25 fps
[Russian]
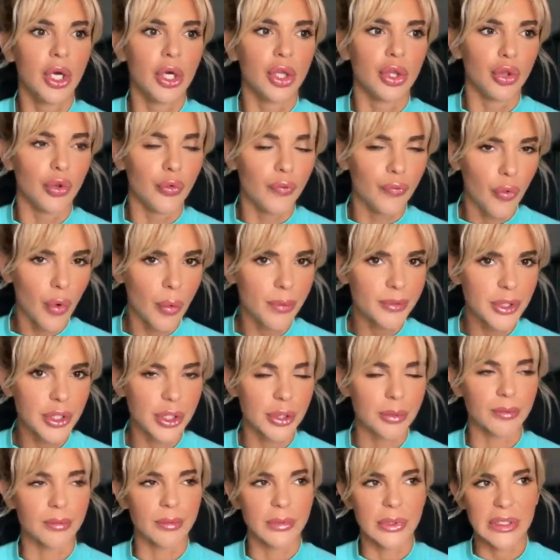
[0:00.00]
но в
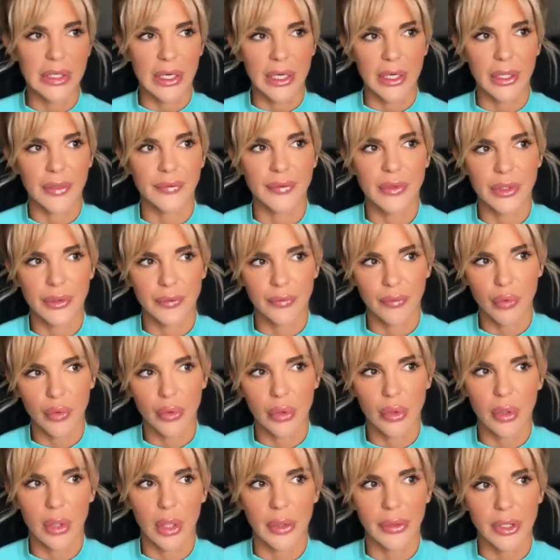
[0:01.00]
общем, скорее
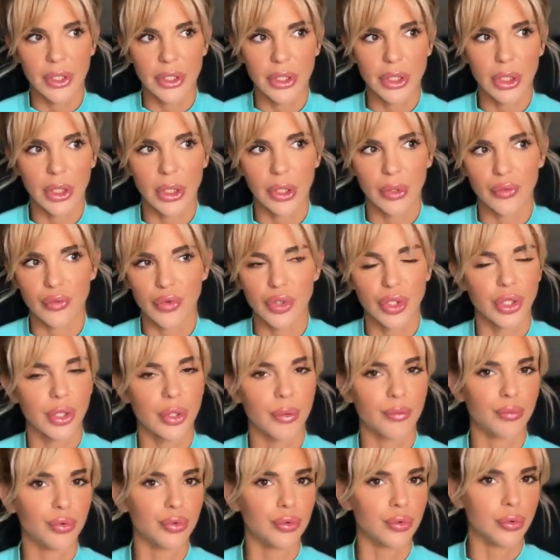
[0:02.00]
всего, отношения уже
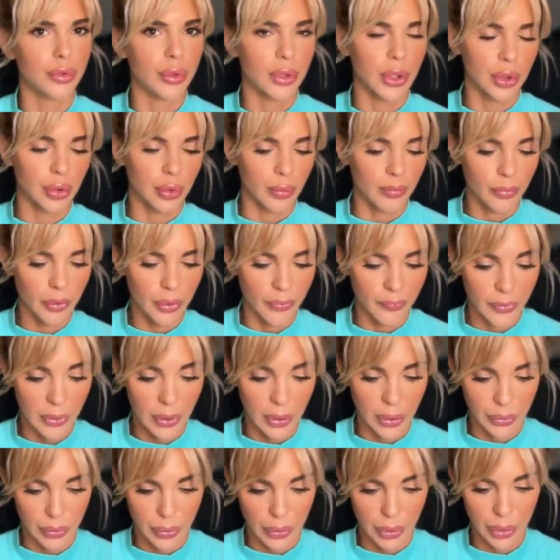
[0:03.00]
не будут на том уровне,
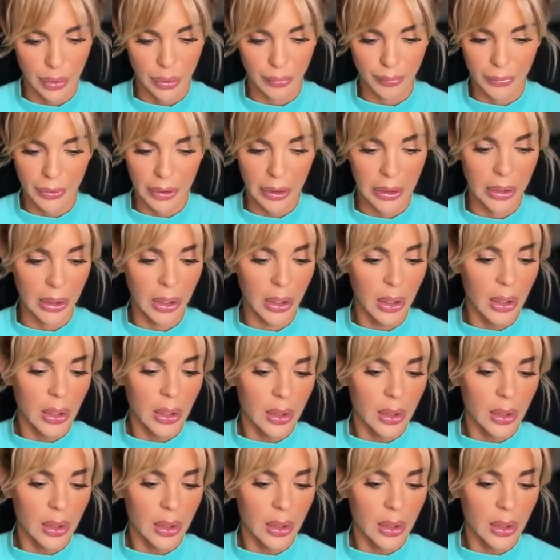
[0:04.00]
который они были.